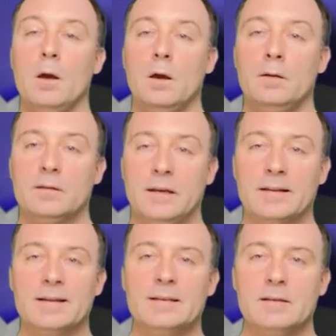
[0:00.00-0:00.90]
Ce qui
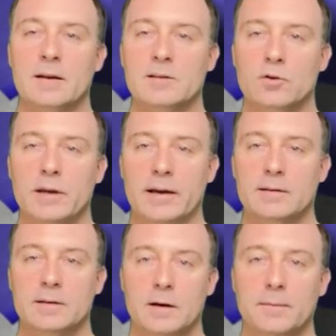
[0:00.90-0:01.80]
est très intéressant
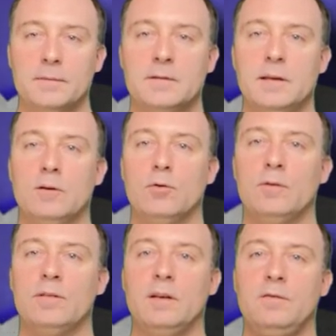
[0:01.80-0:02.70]
derrière ça, c'est
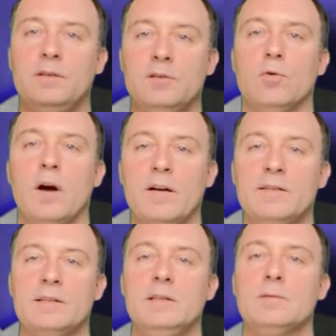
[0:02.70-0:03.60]
que cette vision
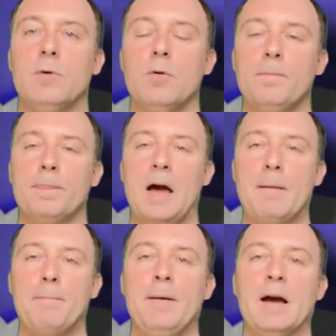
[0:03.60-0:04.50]
investissement
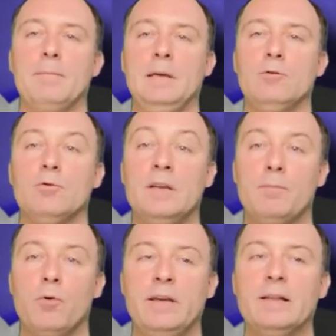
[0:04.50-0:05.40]
a permis de
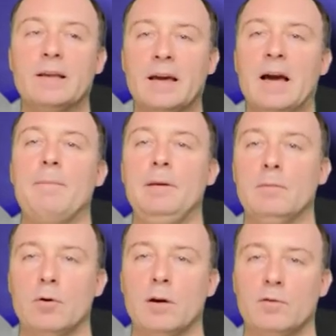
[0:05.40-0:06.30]
déployer très
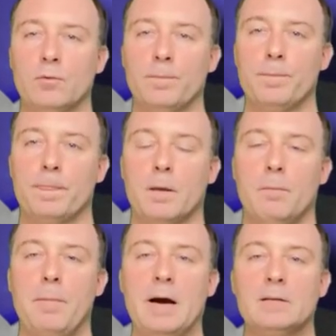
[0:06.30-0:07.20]
rapidement le réseau.
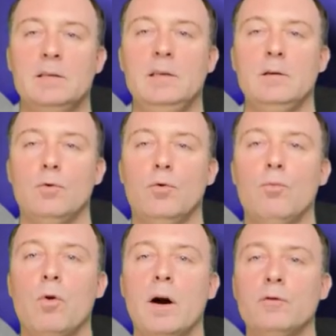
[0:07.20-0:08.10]
Parti au
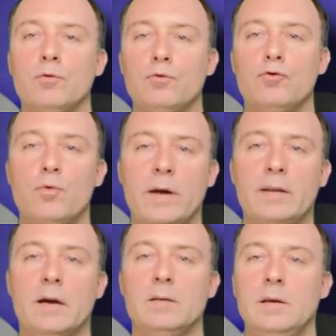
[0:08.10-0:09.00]
mois de juin
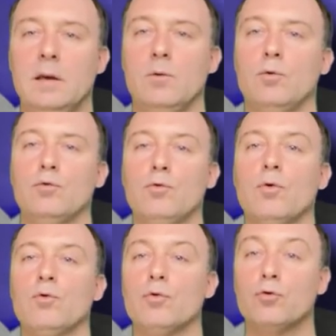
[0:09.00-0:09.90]
dernier
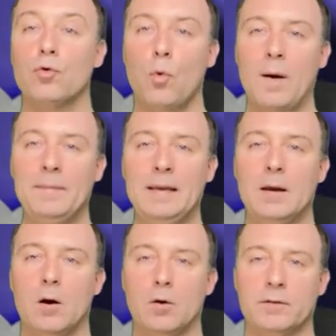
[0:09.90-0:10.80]
autour de
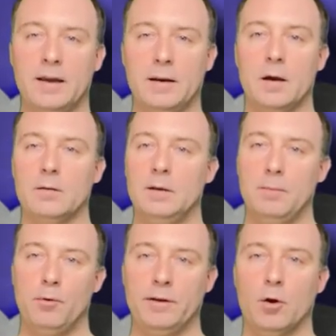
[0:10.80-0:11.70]
3000 antennes
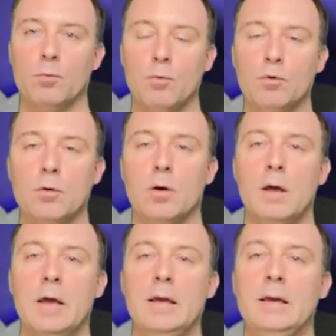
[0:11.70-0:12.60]
déployées dans le monde,
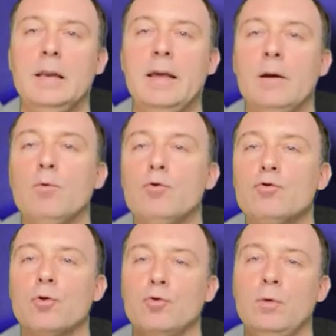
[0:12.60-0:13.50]
il est
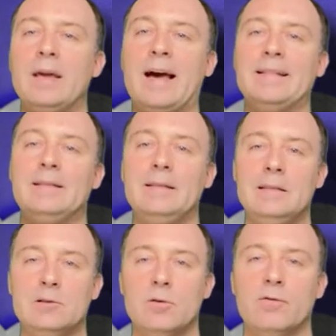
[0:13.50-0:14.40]
aujourd'hui à
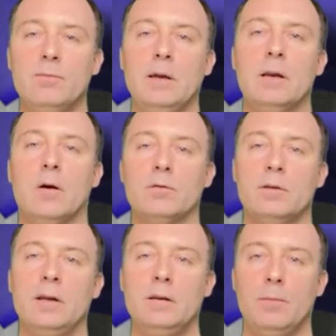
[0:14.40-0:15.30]
19 000
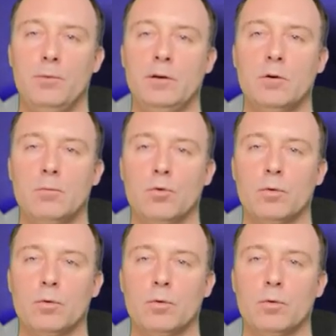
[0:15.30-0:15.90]
antennes déployées dans le monde.